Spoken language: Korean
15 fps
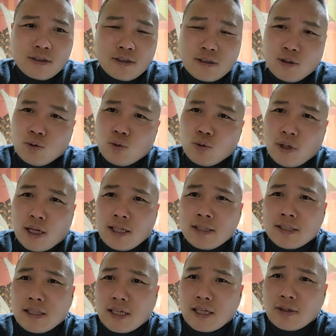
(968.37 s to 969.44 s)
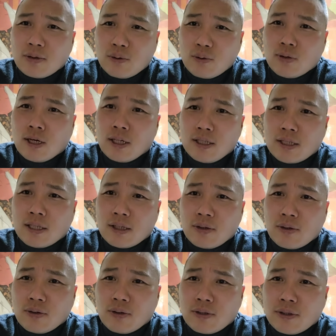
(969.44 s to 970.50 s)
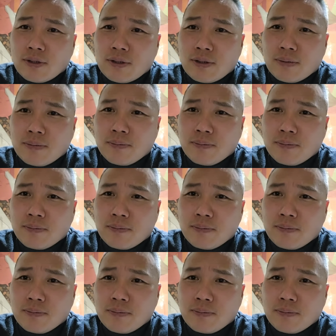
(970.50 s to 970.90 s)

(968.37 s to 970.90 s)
그건 두 달이 지나가요. 두 달이 지나요, 그건.